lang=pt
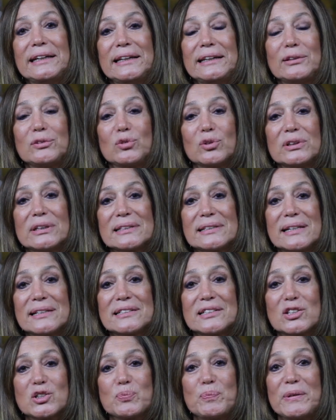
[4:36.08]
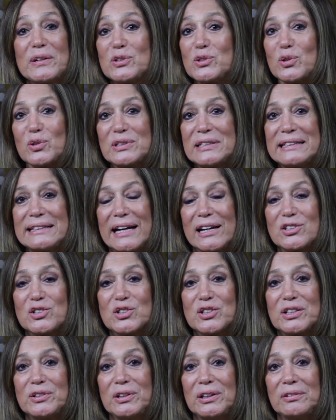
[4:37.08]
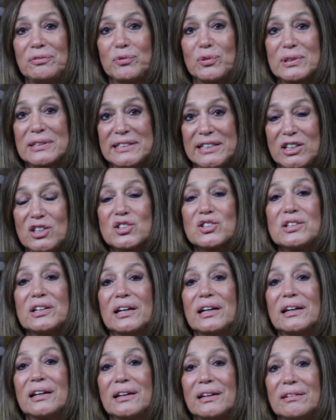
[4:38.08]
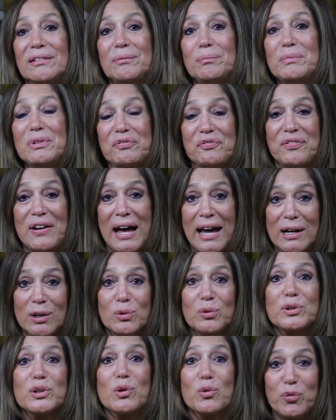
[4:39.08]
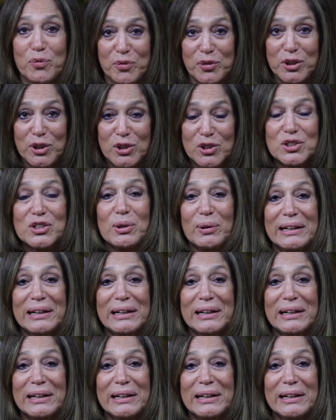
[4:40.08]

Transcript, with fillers: e todas essas preciosidades que vocês me falam, que eu fiz.